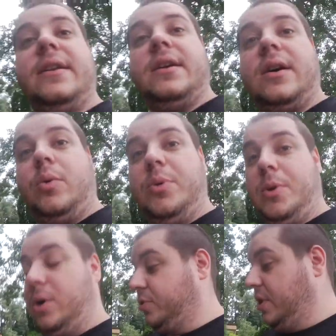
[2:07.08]
äh, Raupi
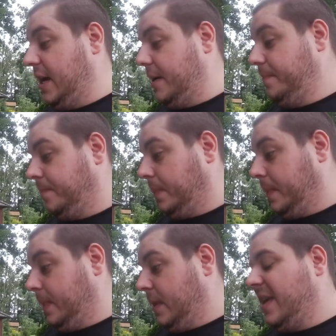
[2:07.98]
überhaupt schon haben.
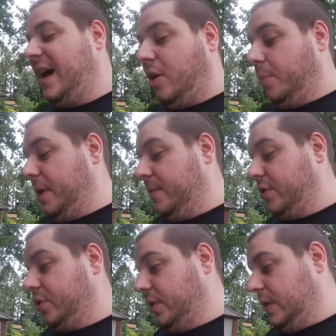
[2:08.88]
Ja, Raupi haben
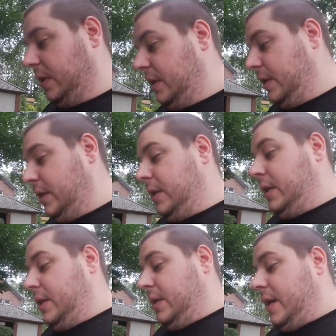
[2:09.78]
wir schon.
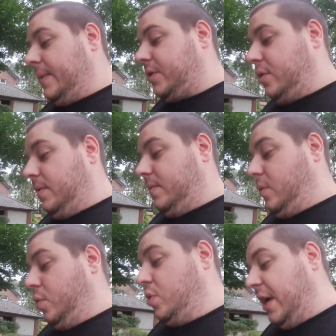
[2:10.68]
Aber es könnten...
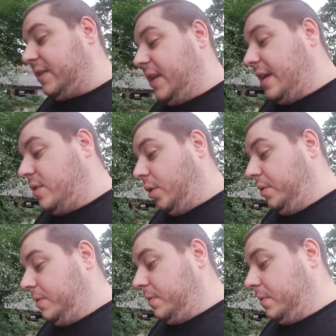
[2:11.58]
Oh, da ist ein Enton.